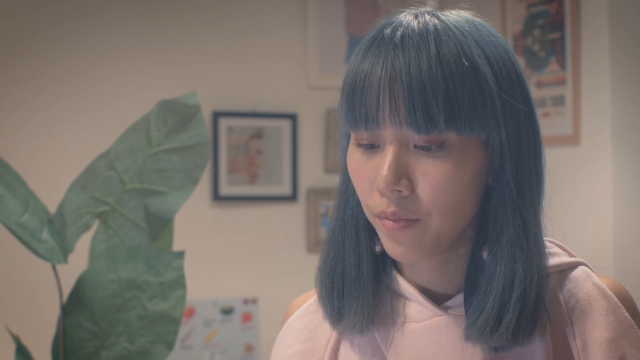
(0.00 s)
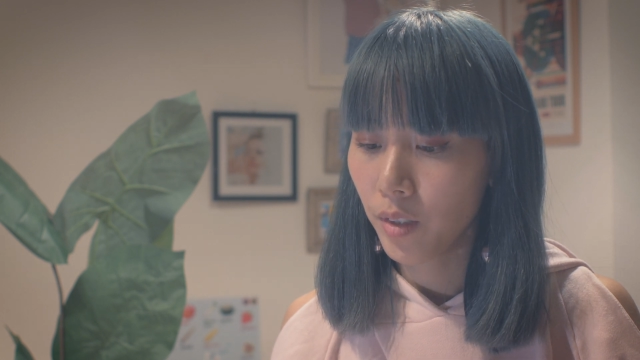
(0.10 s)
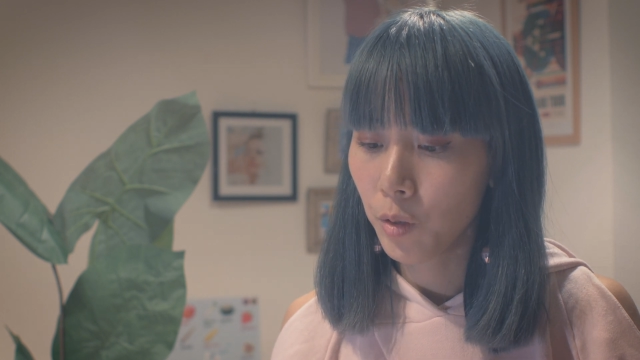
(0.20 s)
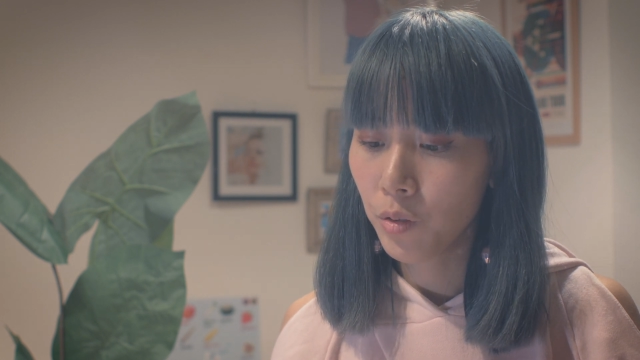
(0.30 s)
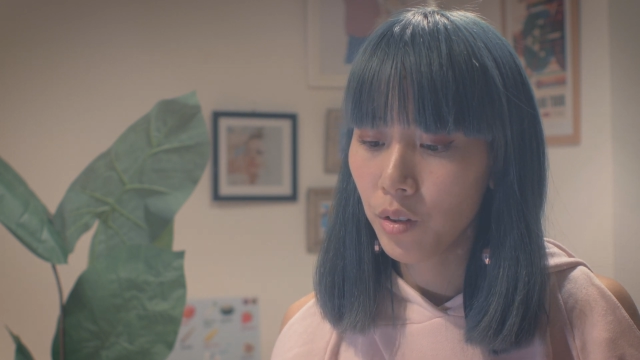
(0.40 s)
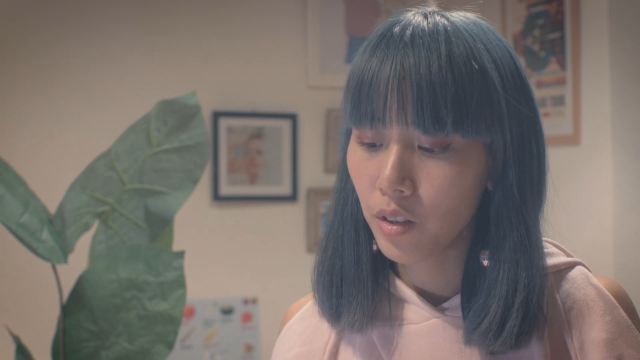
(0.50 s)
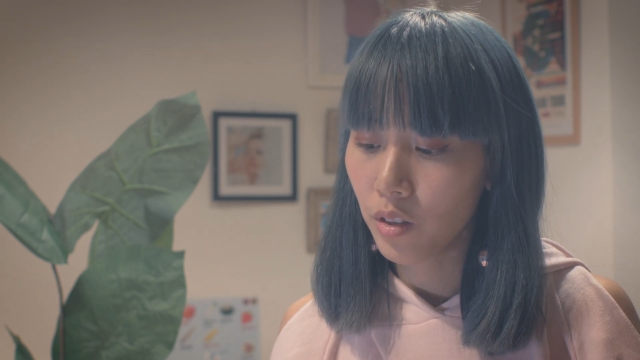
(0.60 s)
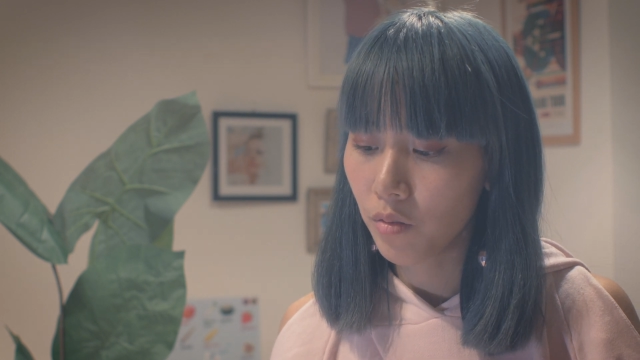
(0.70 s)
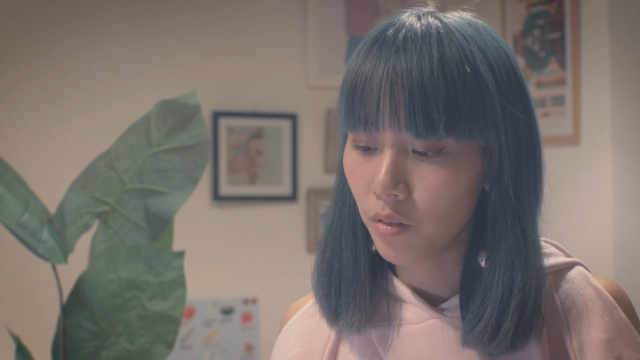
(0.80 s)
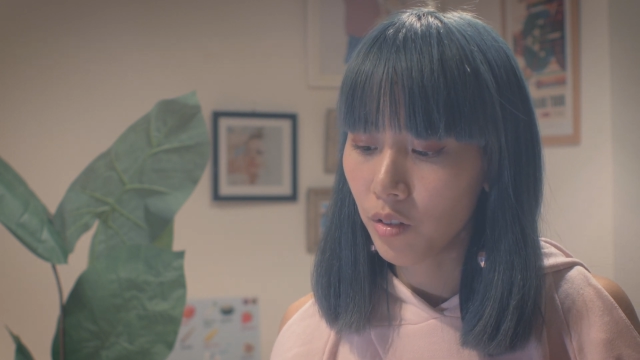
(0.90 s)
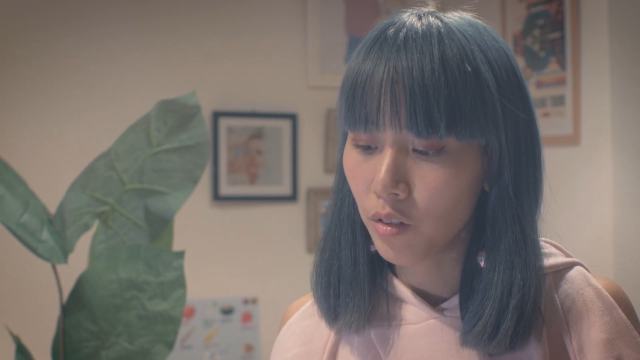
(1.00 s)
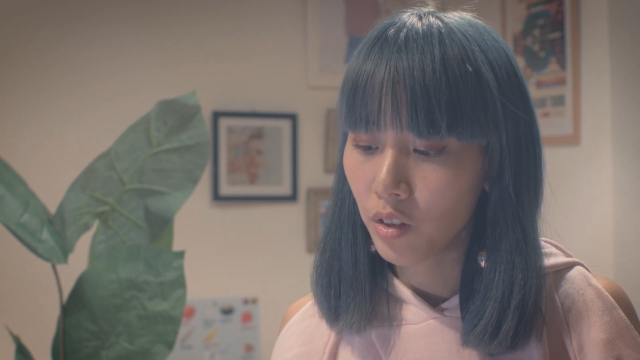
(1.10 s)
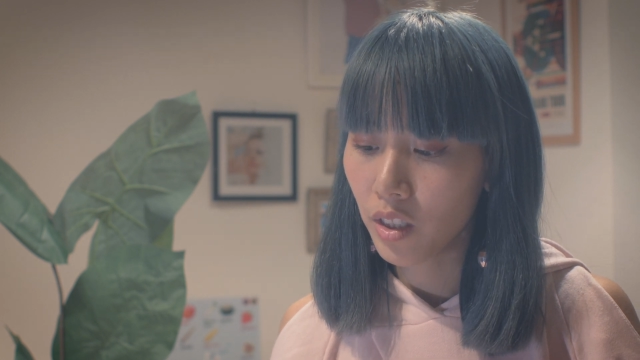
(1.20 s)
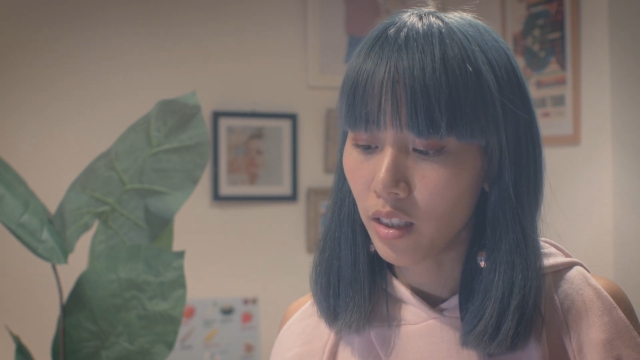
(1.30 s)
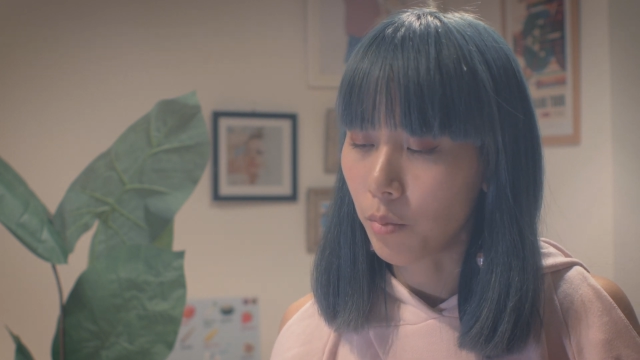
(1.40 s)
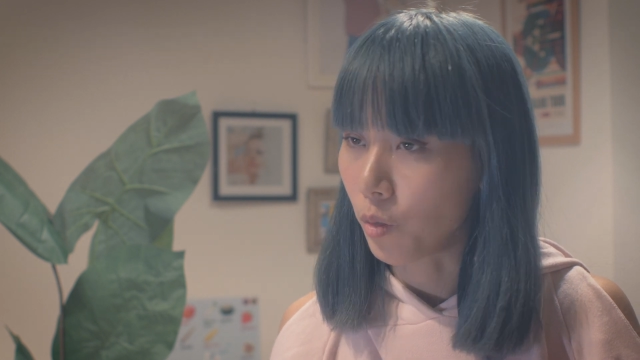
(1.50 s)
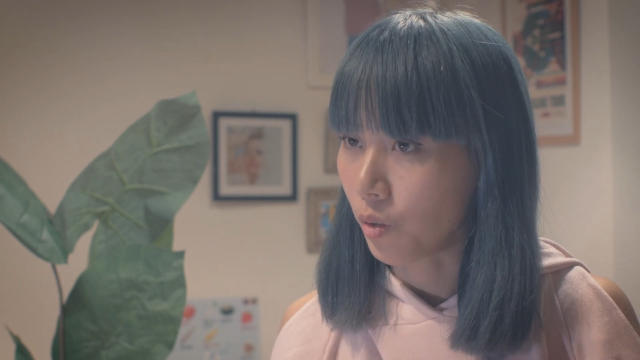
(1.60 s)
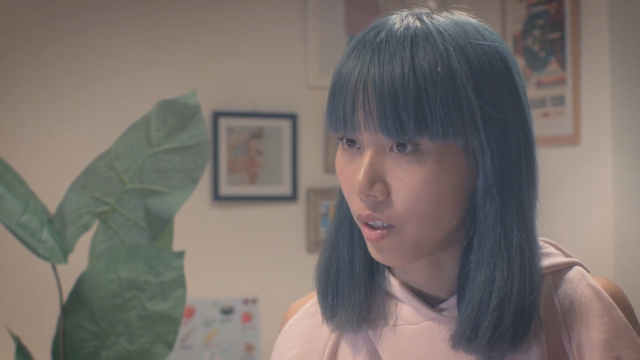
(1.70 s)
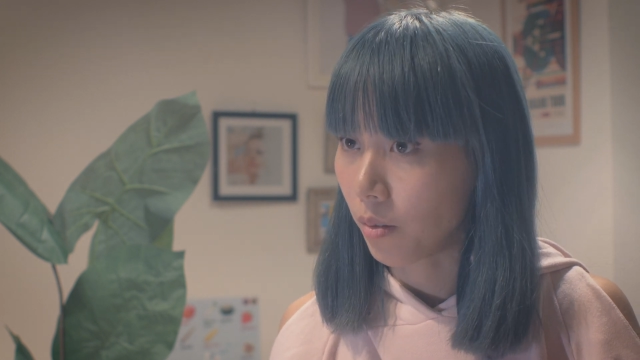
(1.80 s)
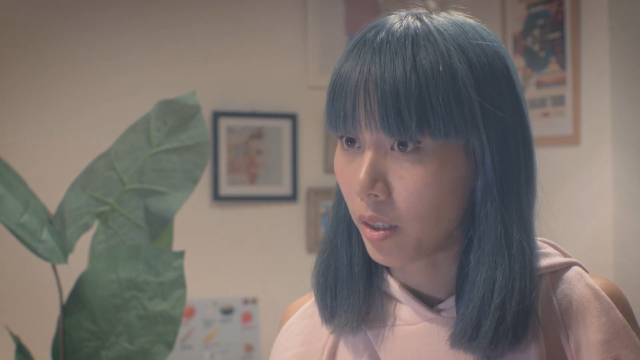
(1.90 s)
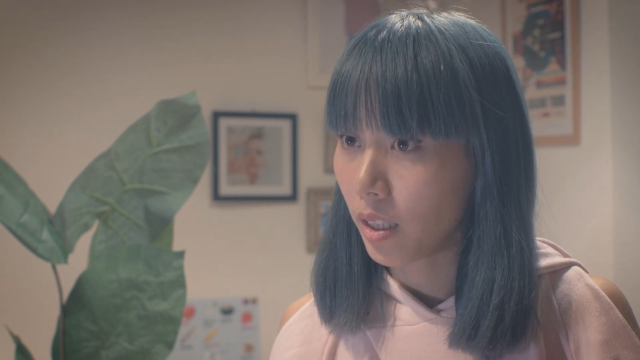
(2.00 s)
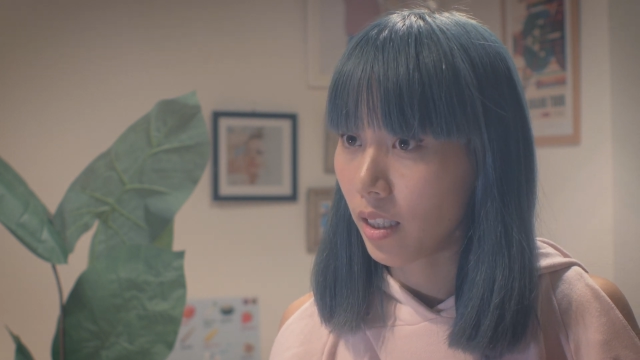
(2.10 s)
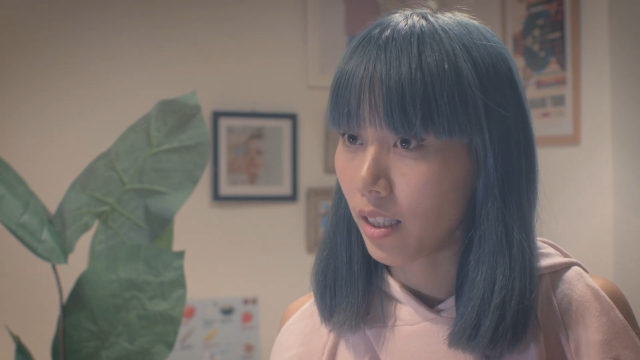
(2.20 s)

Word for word: まあ、本当は自分の好きなものしか見て